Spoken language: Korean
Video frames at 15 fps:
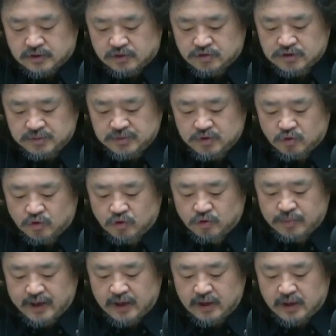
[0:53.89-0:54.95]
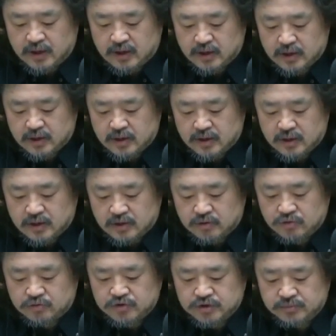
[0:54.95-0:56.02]
대구 시민
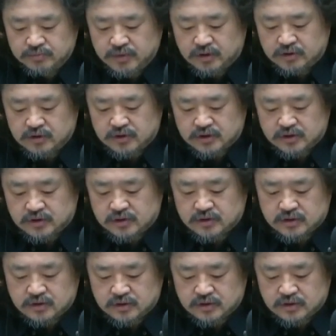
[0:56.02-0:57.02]
560명당